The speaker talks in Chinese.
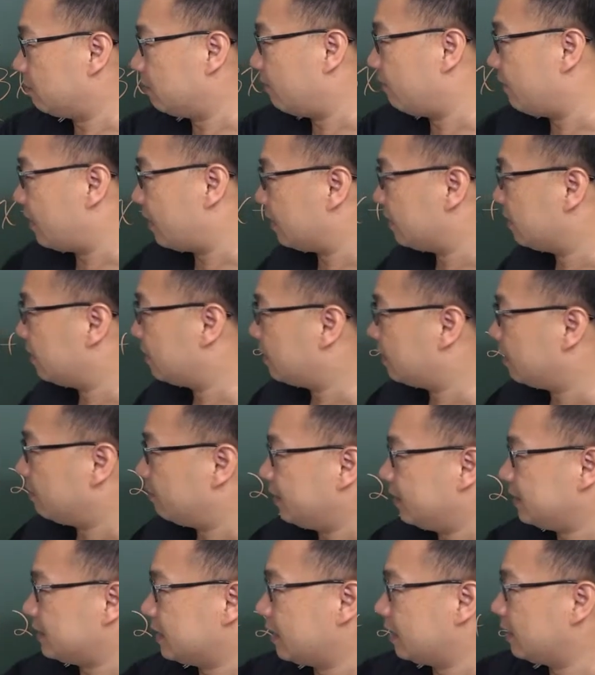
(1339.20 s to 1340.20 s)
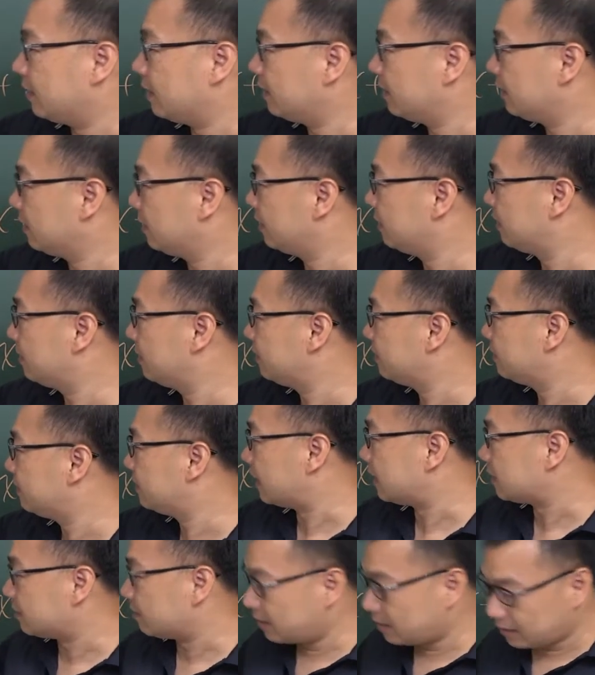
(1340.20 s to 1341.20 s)
么放？我们一下，
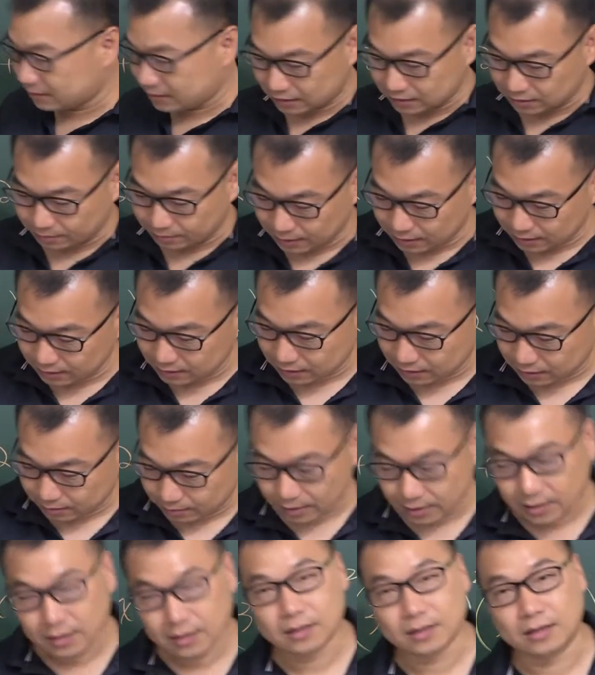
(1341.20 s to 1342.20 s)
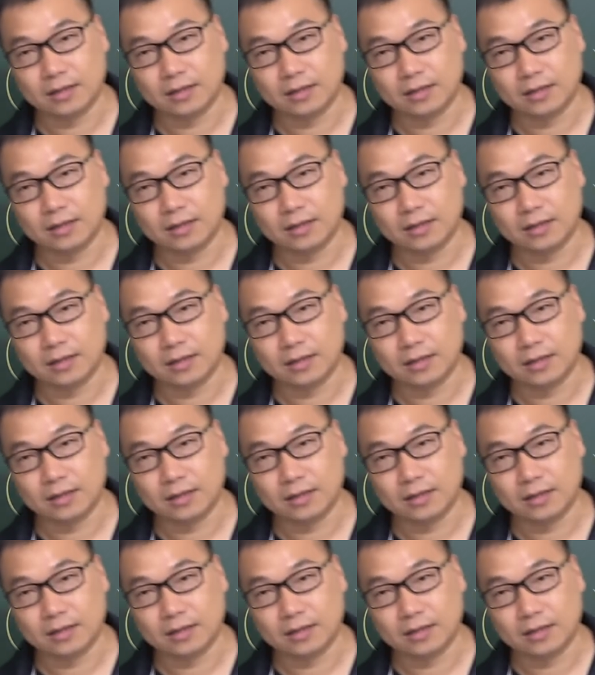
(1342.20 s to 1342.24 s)
加什么？加什么？加什么？